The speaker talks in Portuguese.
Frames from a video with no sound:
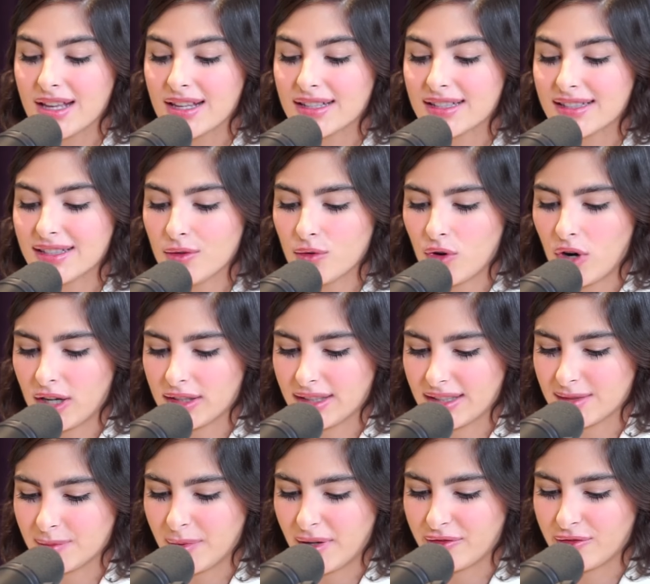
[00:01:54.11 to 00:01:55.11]
Se o
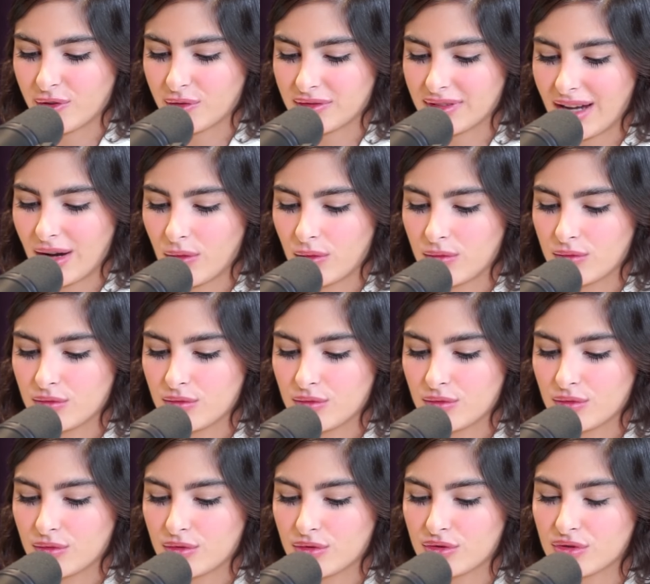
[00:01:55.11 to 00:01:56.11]
córtex pré-frontal
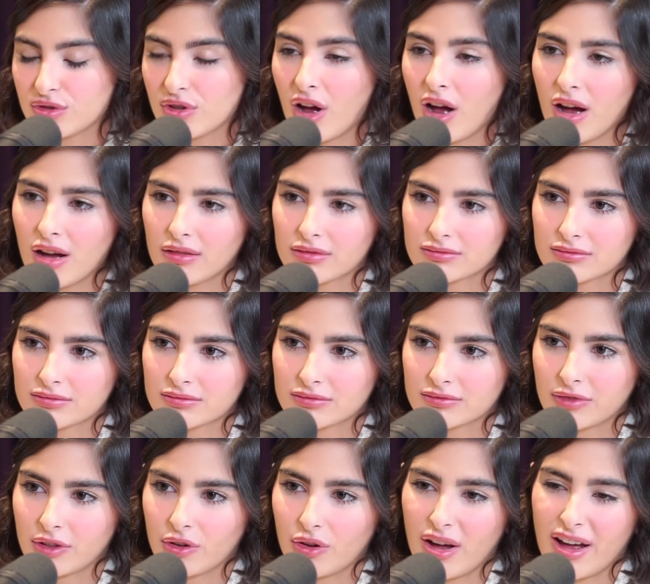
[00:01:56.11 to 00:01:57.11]
só
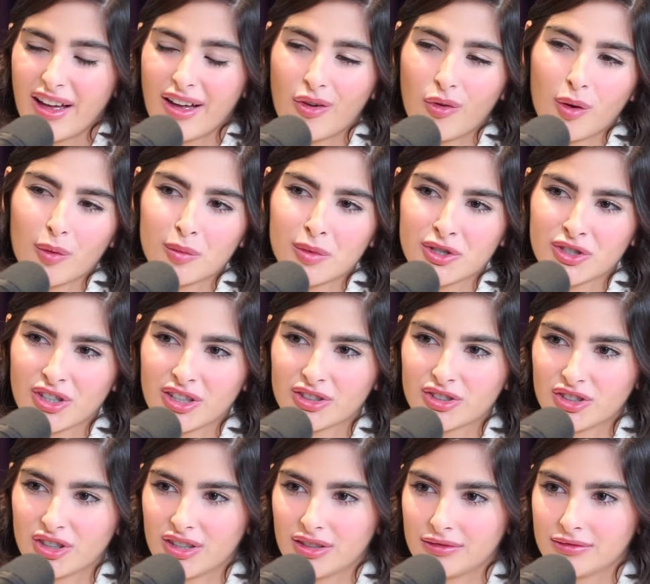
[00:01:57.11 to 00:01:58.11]
falou, ah, é um
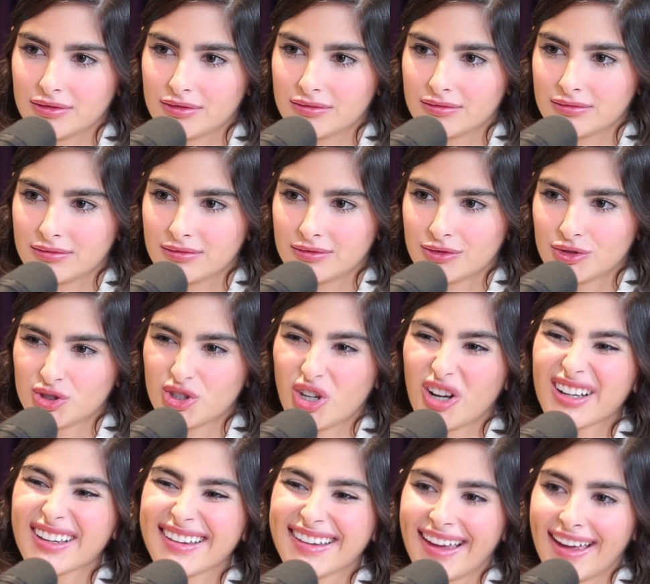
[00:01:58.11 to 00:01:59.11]
objetivo,
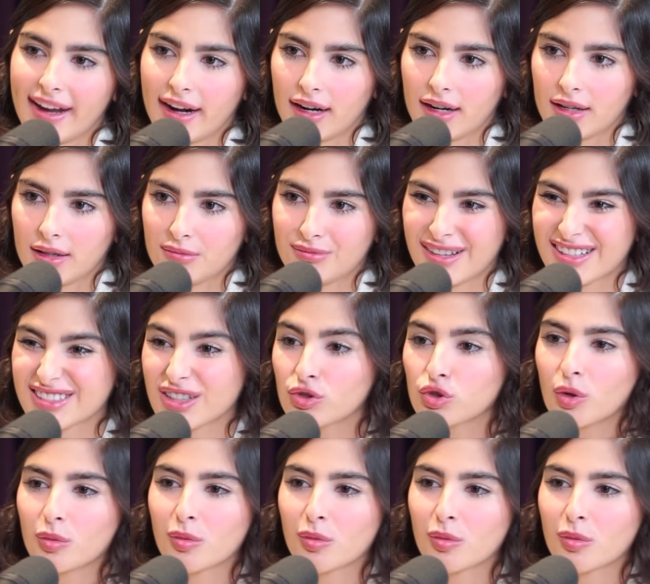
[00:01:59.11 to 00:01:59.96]
só quer, mas não